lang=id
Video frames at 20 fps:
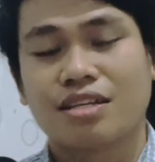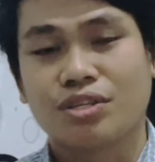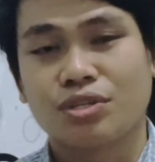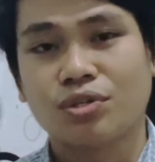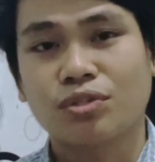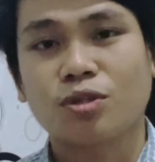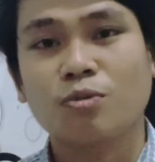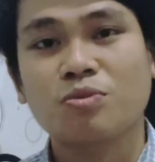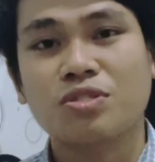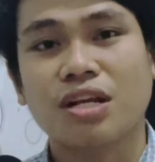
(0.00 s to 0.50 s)

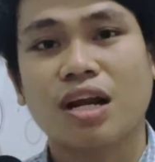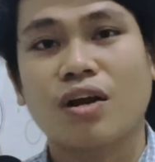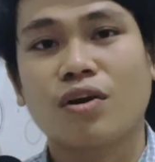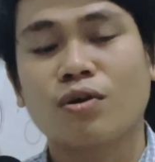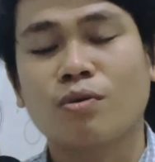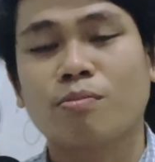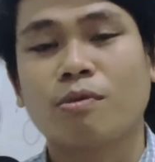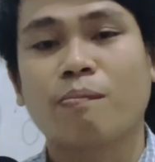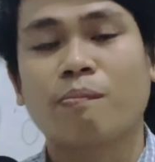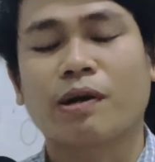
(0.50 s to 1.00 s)
YouTube
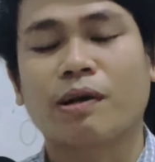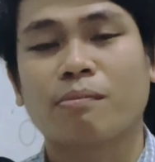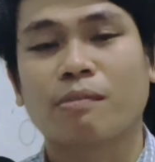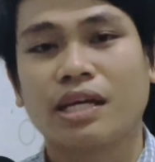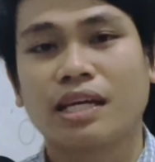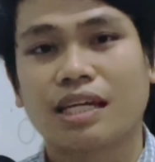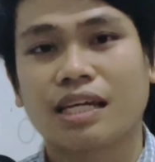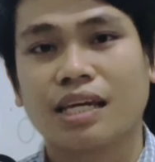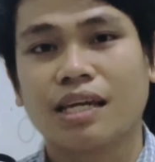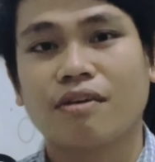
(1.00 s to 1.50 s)
selalu
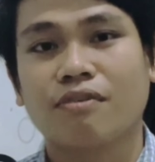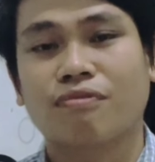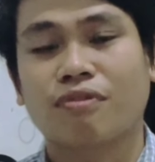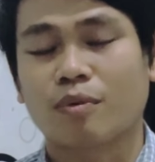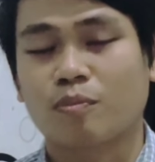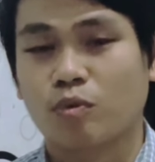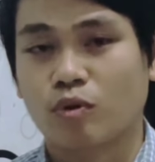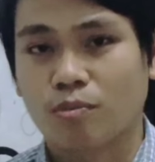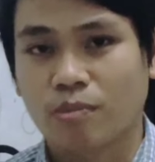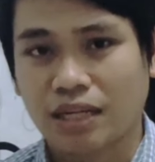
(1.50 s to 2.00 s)
memperbaiki
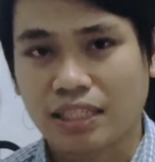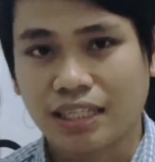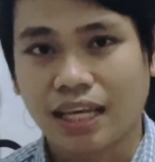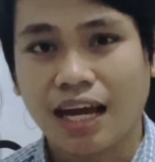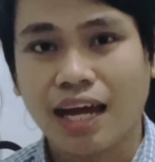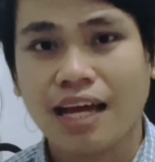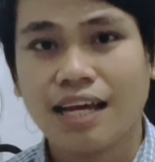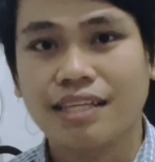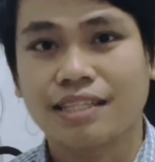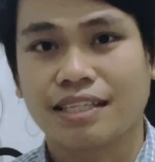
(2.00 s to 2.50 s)

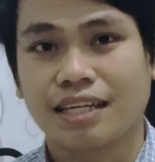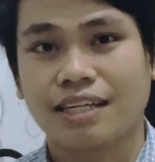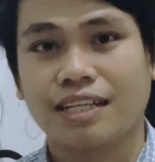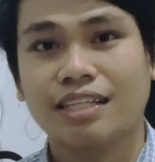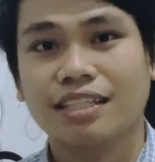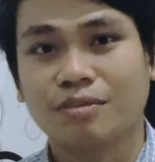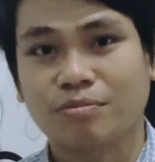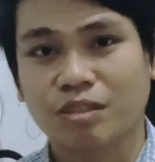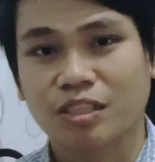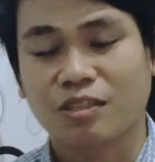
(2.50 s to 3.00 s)
performanya.
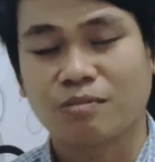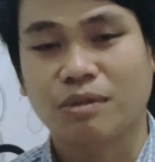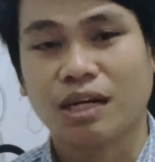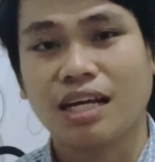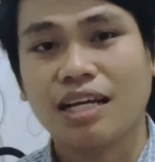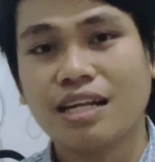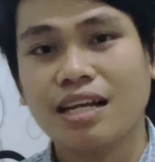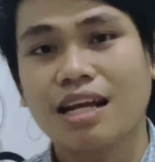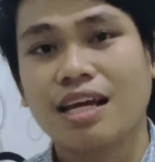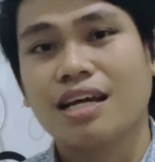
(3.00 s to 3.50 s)
Jadi
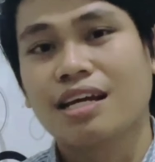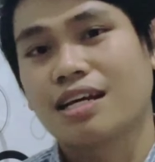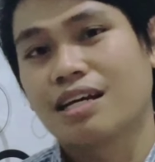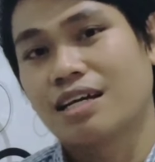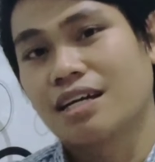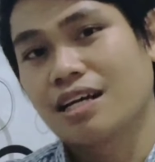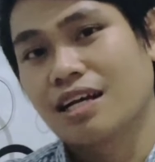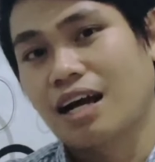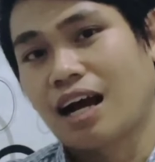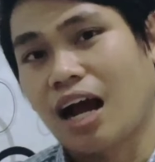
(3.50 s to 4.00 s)
teman-teman,
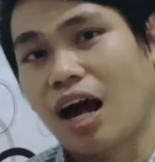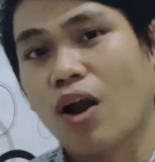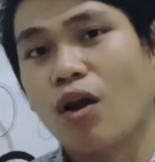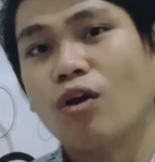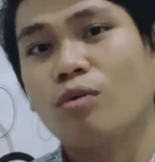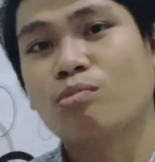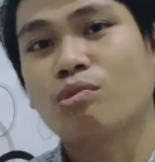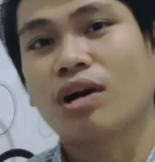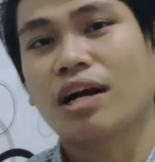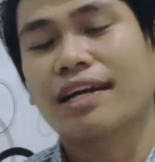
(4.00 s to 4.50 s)

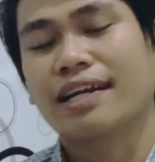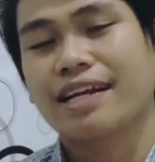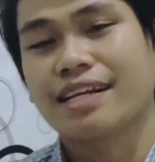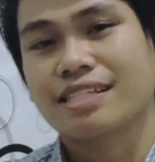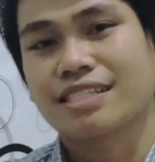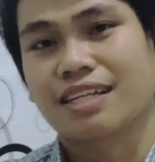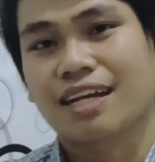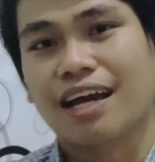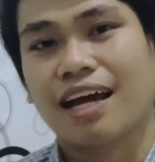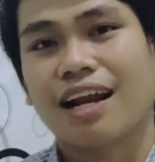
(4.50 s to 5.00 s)
kalau bukan dari
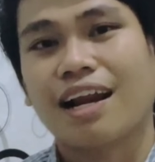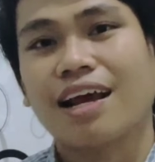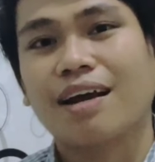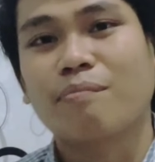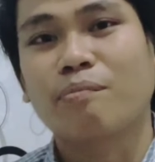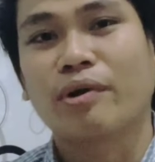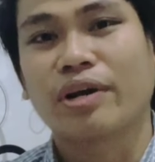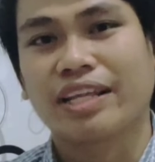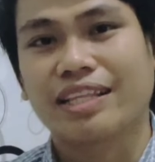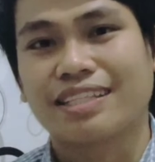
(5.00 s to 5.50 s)

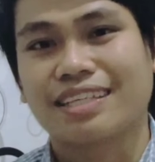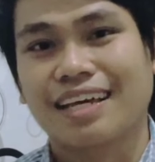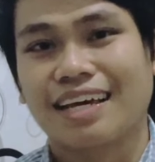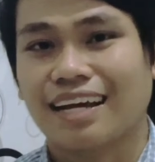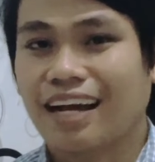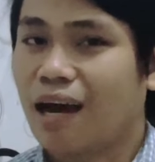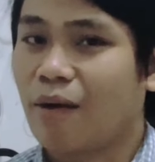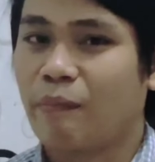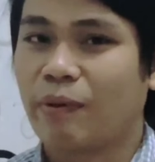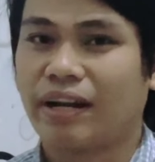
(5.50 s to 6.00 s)
sekarang
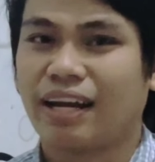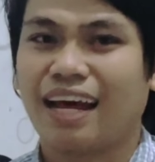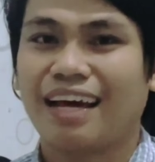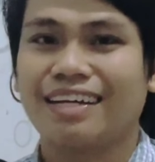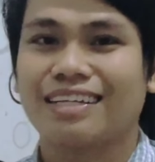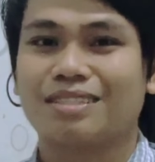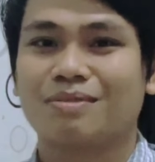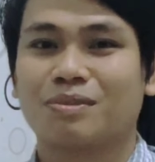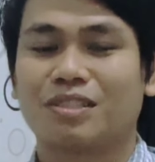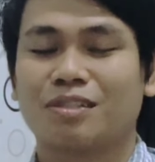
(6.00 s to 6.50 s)
monetnya kapan
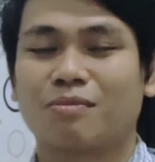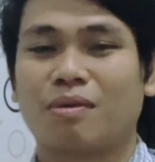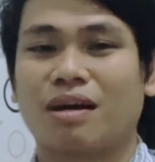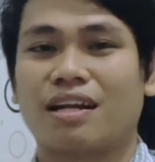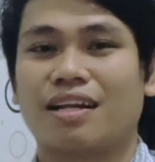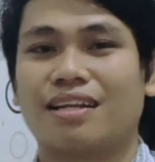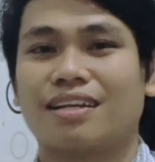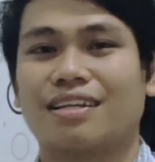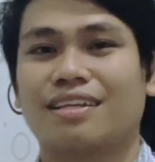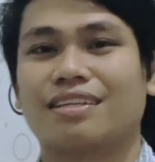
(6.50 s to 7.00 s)
lagi
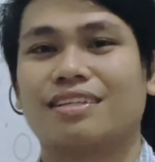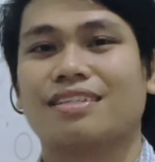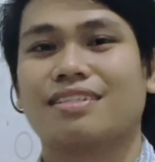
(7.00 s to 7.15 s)
teman-teman?